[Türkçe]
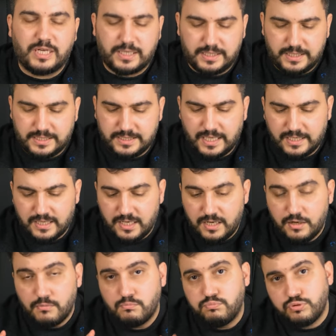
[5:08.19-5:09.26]
arkadaşlar.
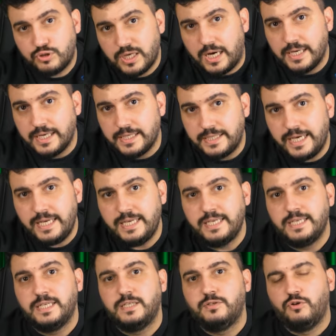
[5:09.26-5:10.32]
Bu sayede
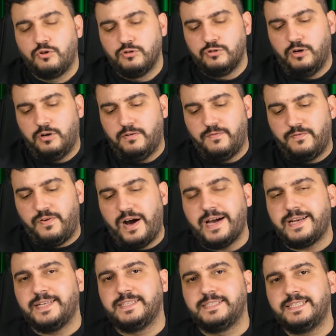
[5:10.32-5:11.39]
ne oluyor?
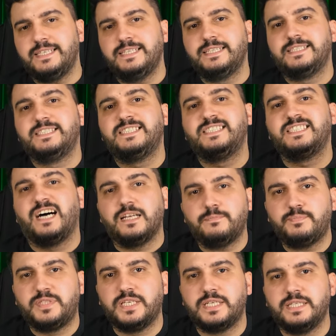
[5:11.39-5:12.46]
Farenizi
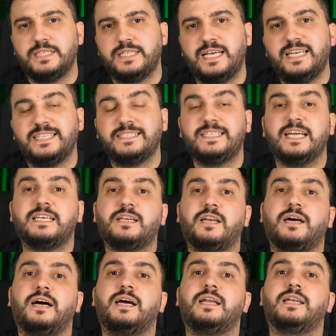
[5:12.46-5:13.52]
rahat bir şekilde
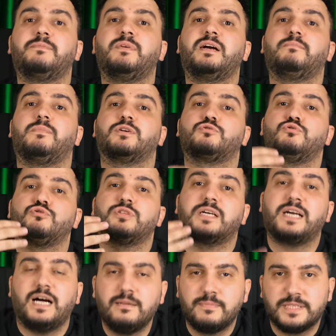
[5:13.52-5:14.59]
tekrar ayarlama yapmak
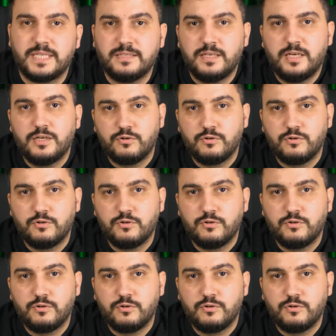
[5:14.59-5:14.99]
zorunda kalmadan